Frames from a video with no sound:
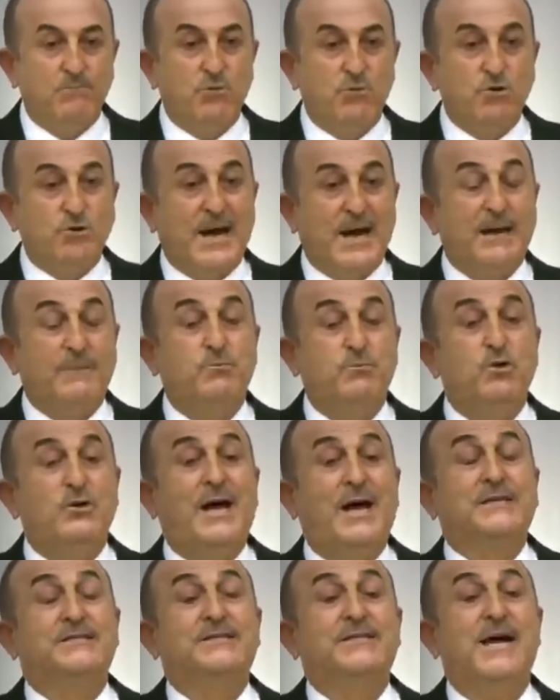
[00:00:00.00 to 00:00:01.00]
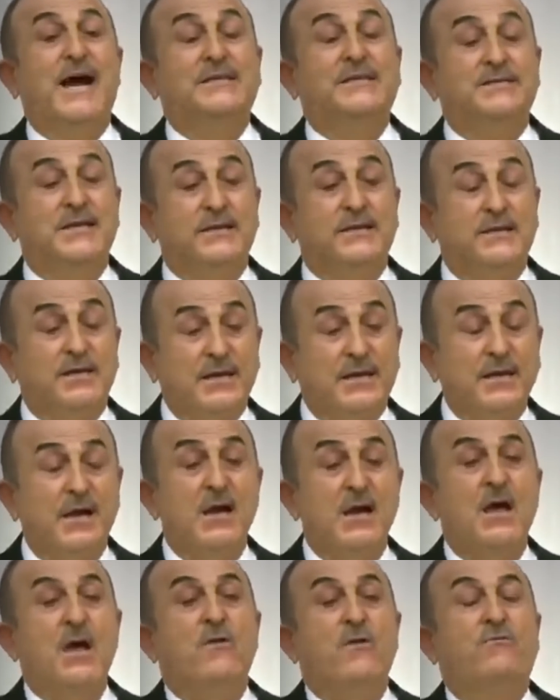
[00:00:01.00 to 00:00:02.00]
Bunlar bunlar siyasettir
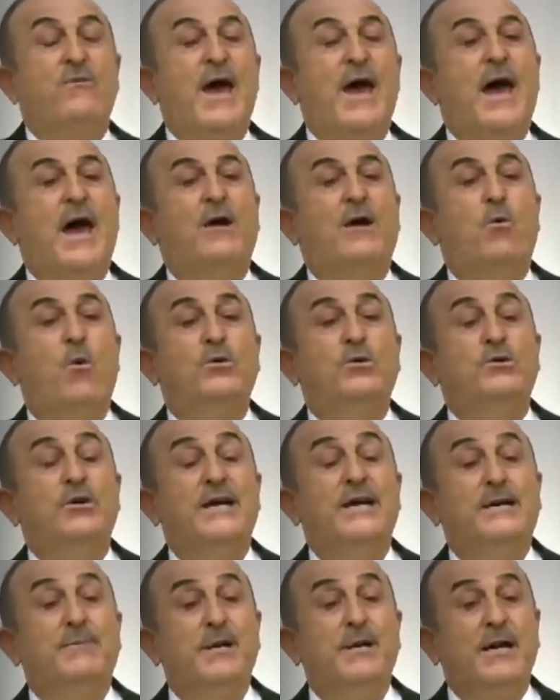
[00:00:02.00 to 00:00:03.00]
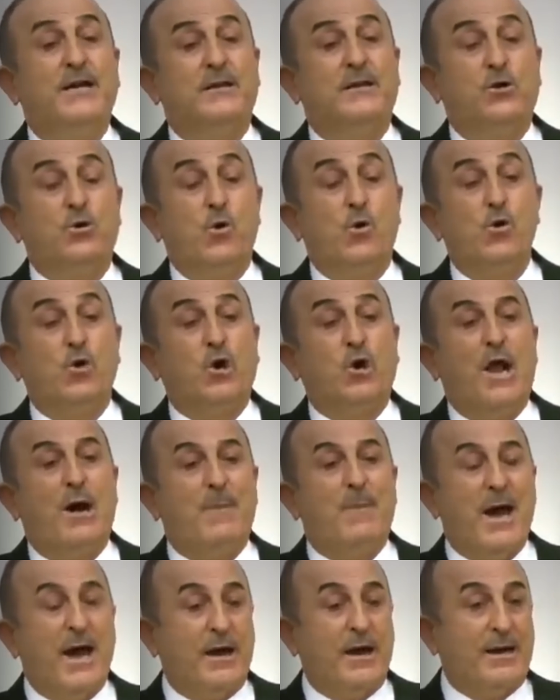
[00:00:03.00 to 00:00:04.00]
ve 20 yıldır
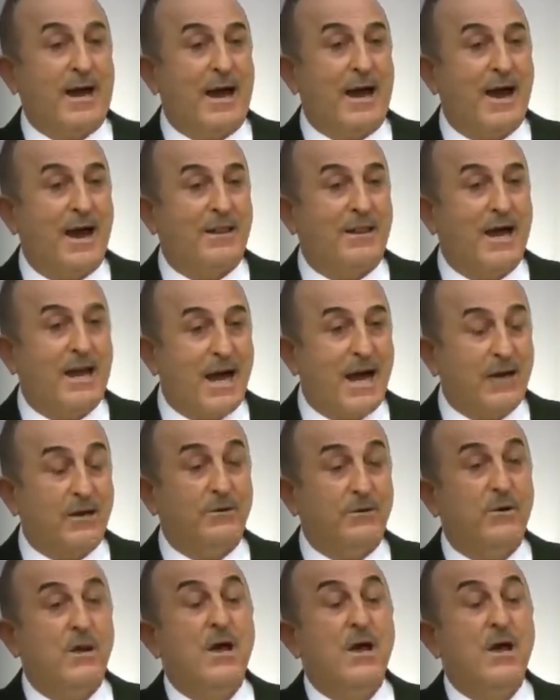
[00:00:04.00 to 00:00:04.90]
uygulamayan kararlara